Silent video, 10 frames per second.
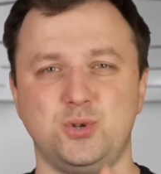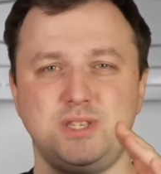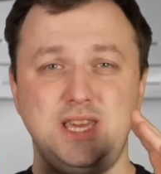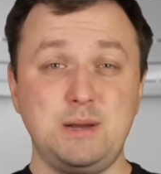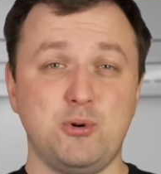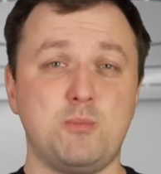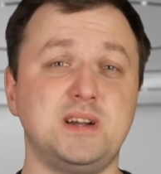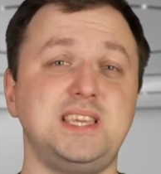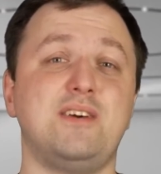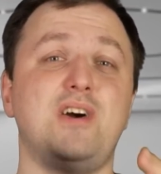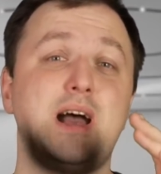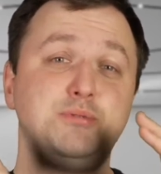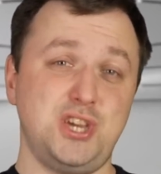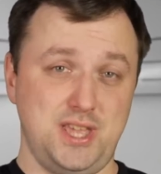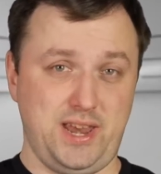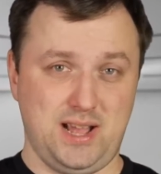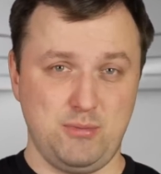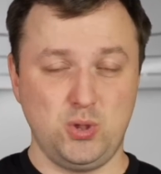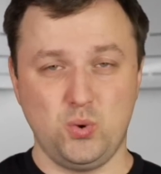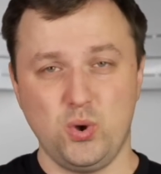То есть, их покупать покупать я вообще не
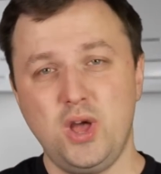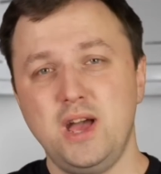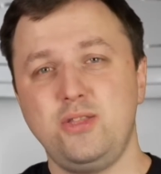рекомендую.